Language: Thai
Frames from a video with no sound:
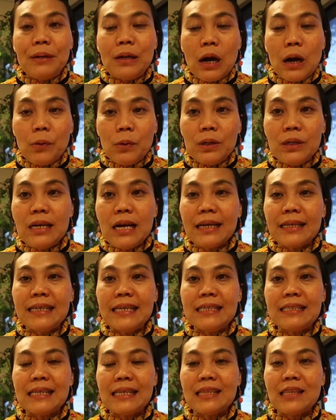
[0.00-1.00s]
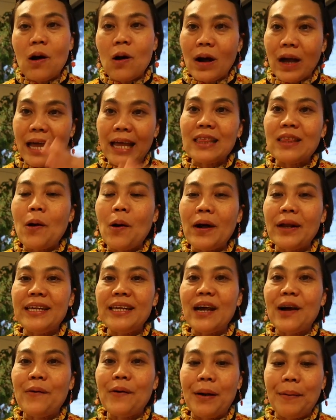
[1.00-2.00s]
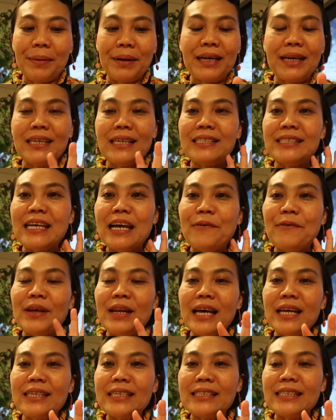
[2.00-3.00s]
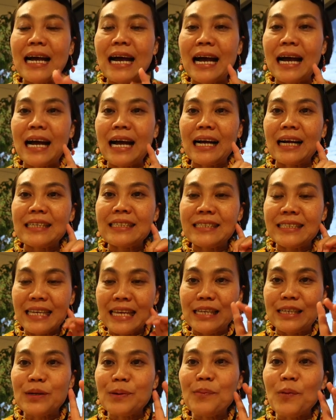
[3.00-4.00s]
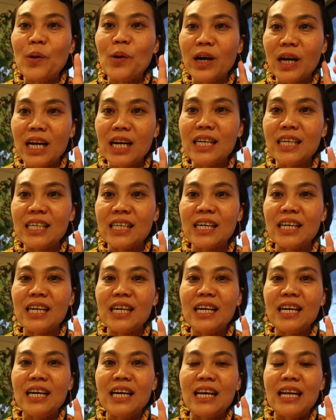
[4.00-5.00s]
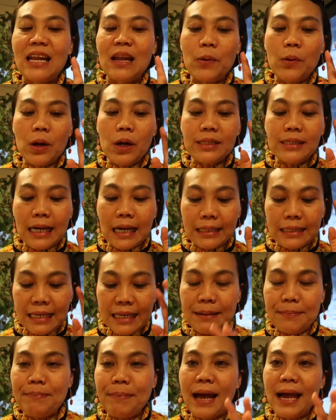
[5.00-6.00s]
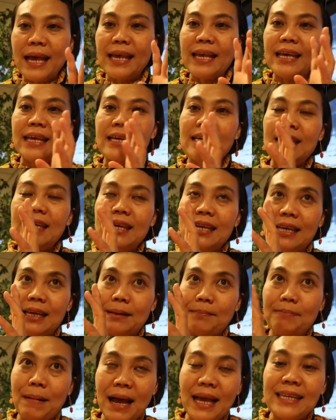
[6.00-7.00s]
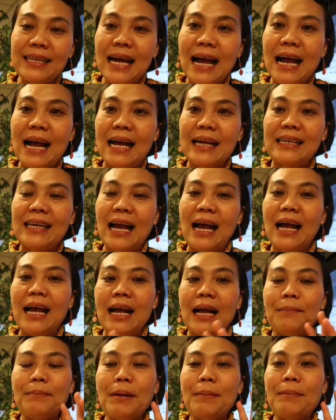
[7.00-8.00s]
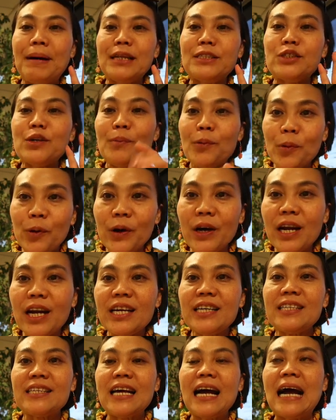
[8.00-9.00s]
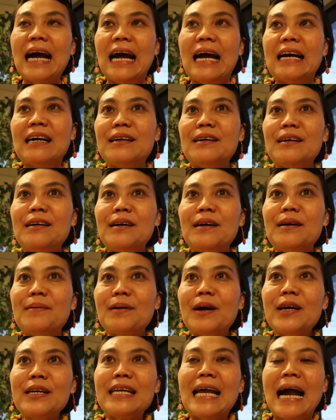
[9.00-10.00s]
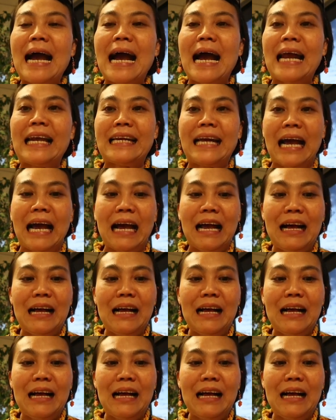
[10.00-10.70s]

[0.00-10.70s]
เราเลือกที่จะต่อแค่ต่อเดียวอะมันก็เลยใช้เวลาเดินทางสี่ชั่วโมงครึ่ง แล้วก็จากนี้ไปอีกปลายทางเนี่ย ประมาณชั่วโมงครึ่งนะคะ ก็นานไง